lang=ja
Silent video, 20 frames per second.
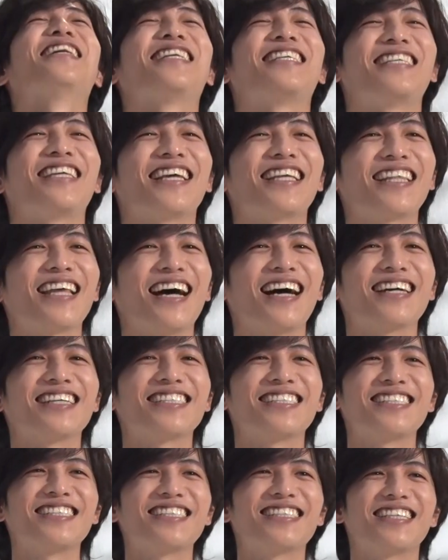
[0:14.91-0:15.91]
言えて
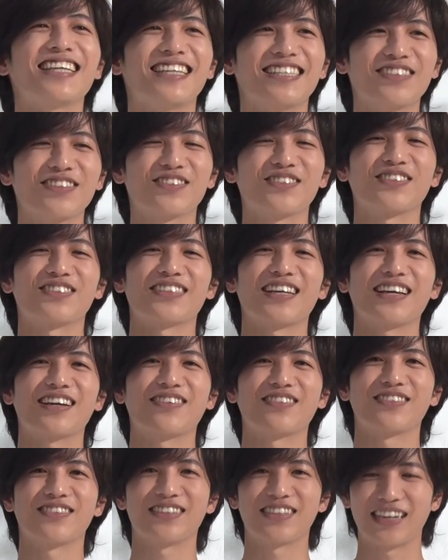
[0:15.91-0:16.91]
安心してちょっと最
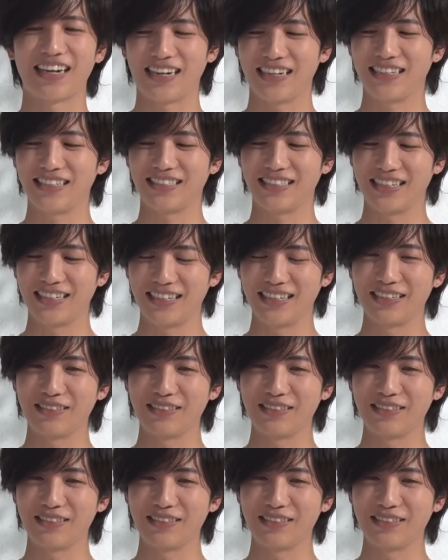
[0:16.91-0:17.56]
後あれでした